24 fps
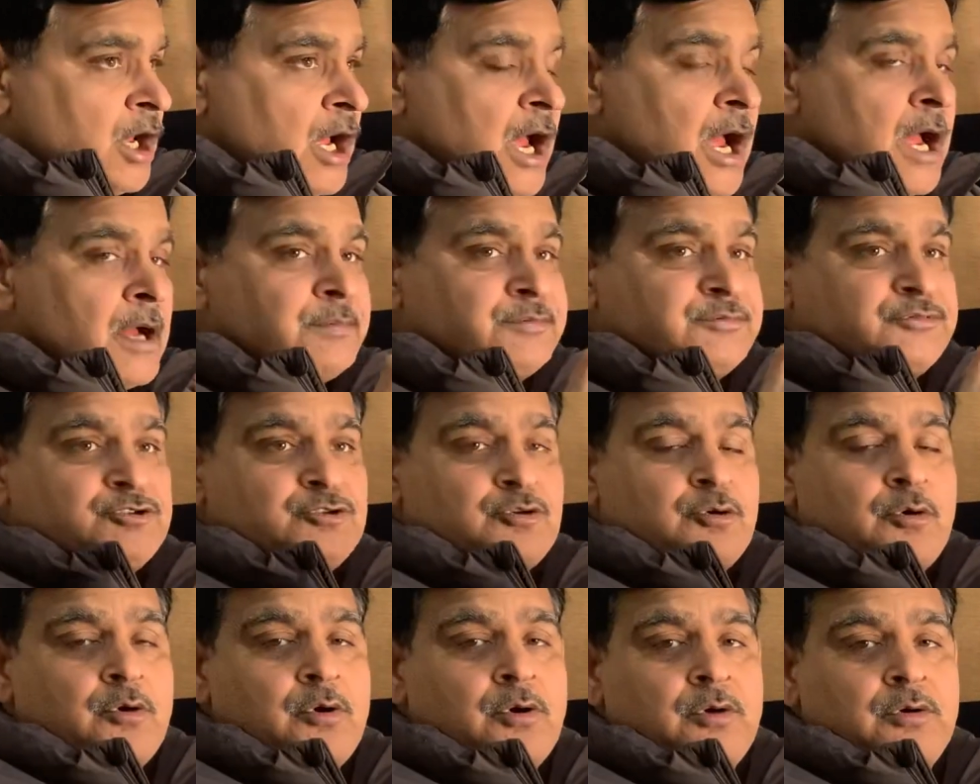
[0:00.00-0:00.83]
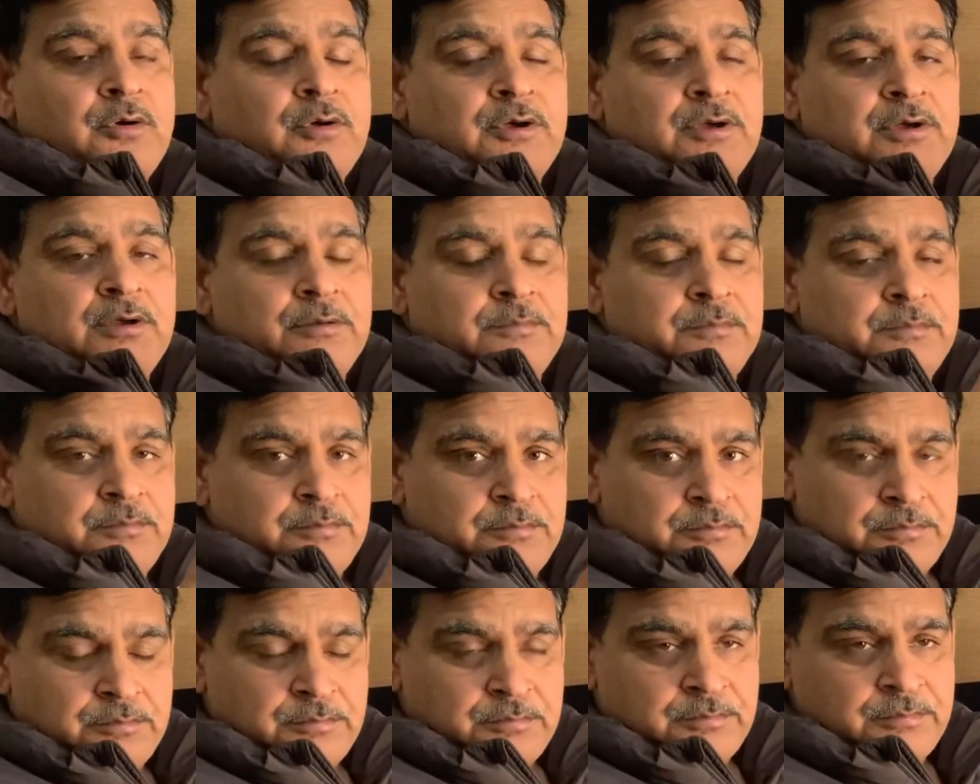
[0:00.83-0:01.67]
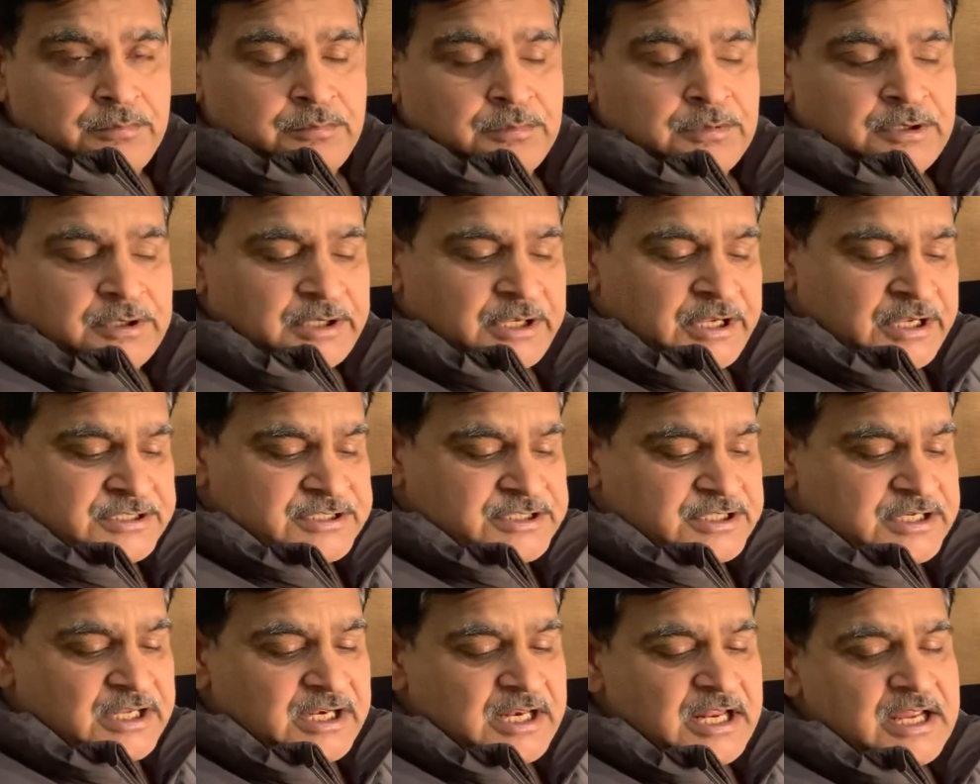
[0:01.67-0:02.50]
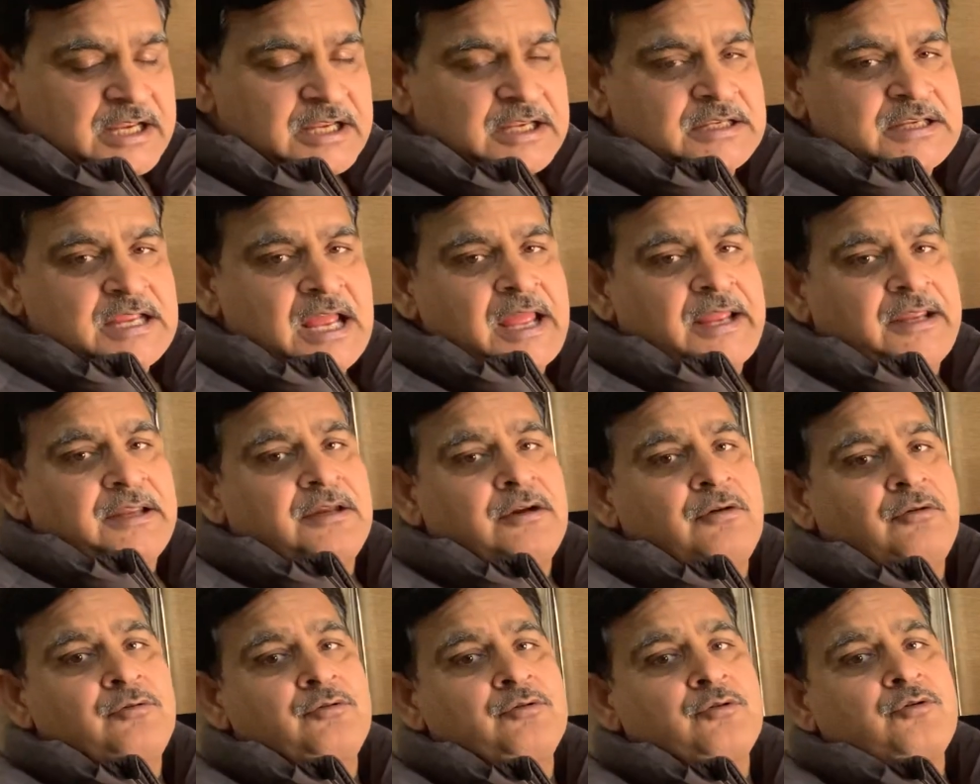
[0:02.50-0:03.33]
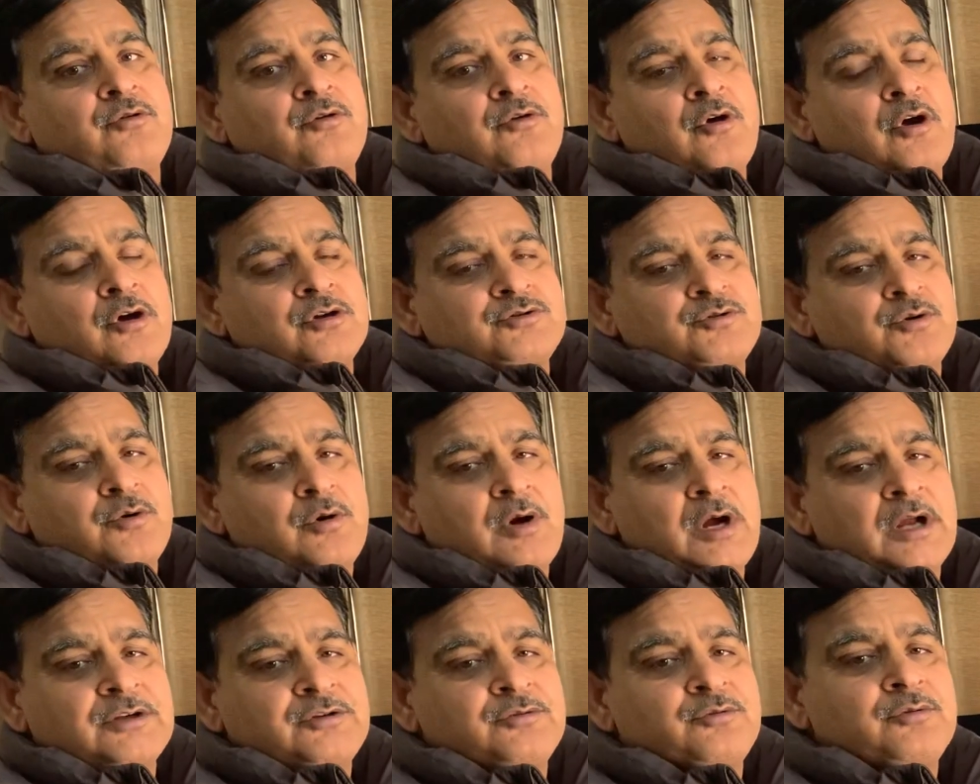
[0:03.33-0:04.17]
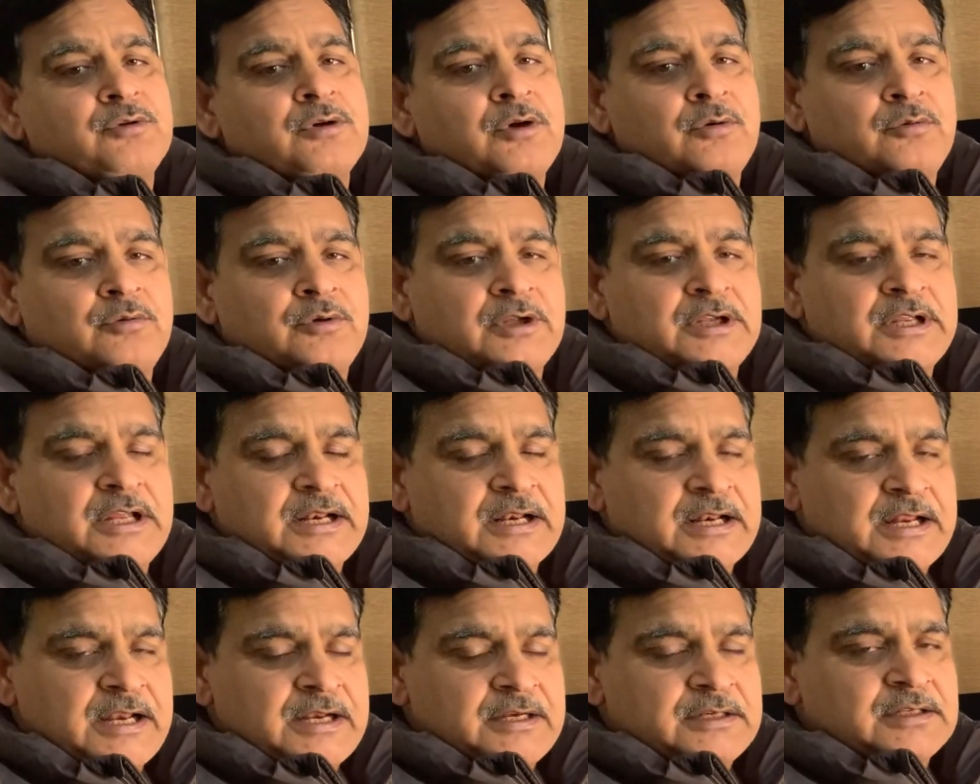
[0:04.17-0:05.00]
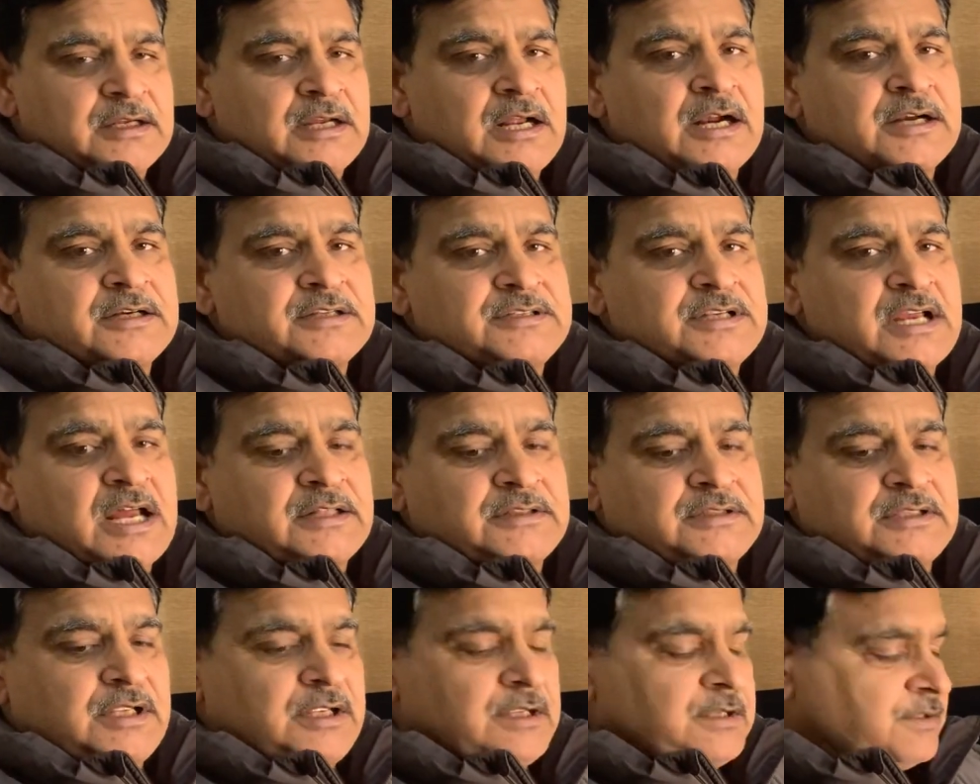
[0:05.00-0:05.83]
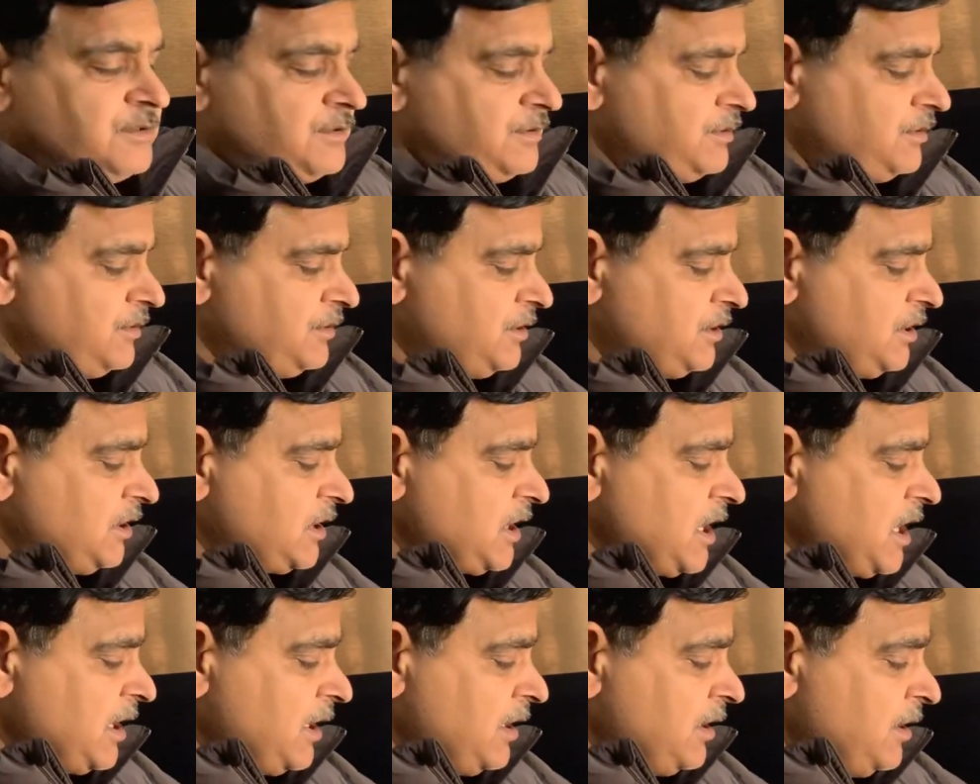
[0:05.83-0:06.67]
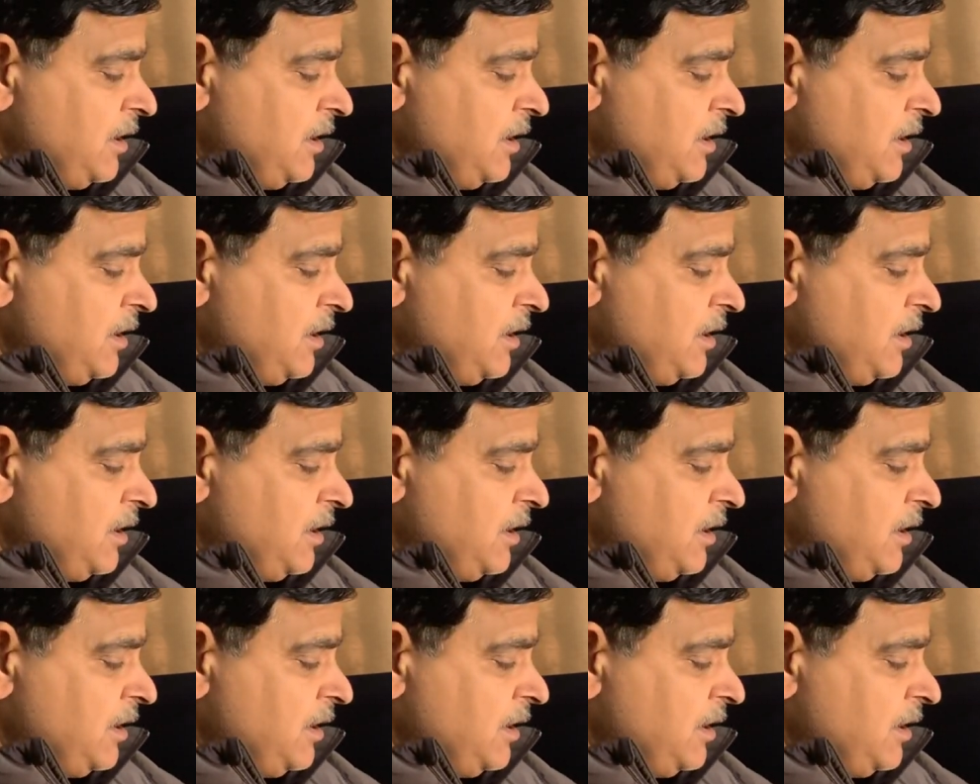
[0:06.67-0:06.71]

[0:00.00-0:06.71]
अब जो इसकी लेके जाएंगे उनको लॉस होगा क्योंकि उनके रेट घट जाते हैं ठीक है